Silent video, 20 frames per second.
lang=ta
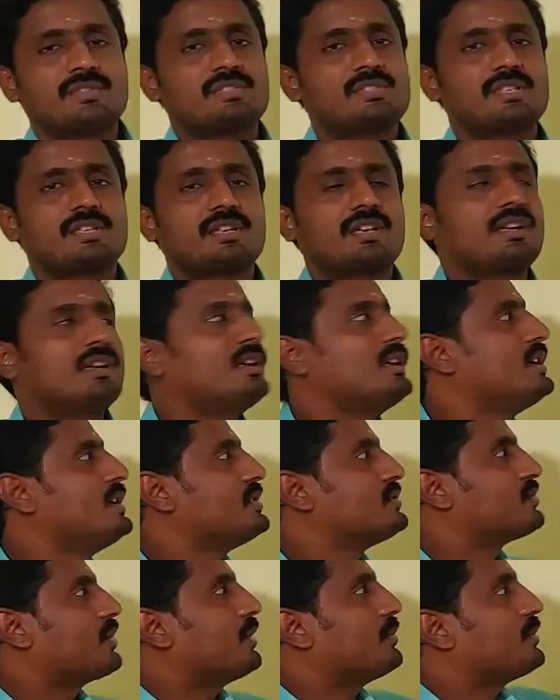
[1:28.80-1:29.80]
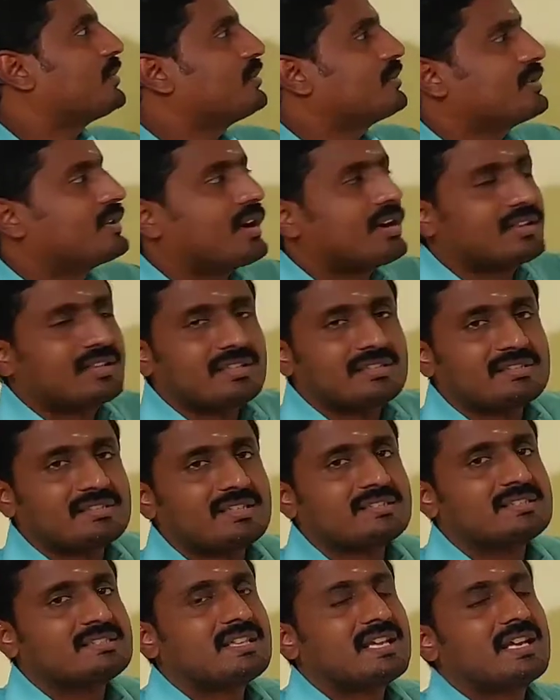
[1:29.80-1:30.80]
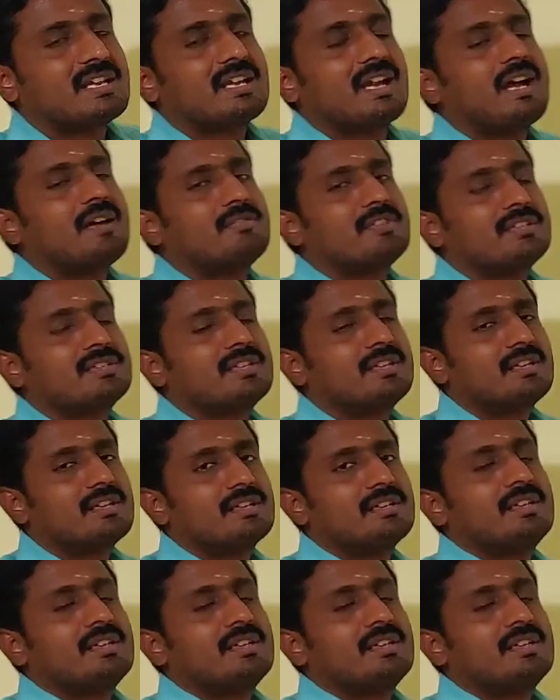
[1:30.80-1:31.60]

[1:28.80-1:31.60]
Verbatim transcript: சரிங்களா ஸோ அப்போது டாட்டர் செல்ஸ் தே ஆர் ஹேவிங் த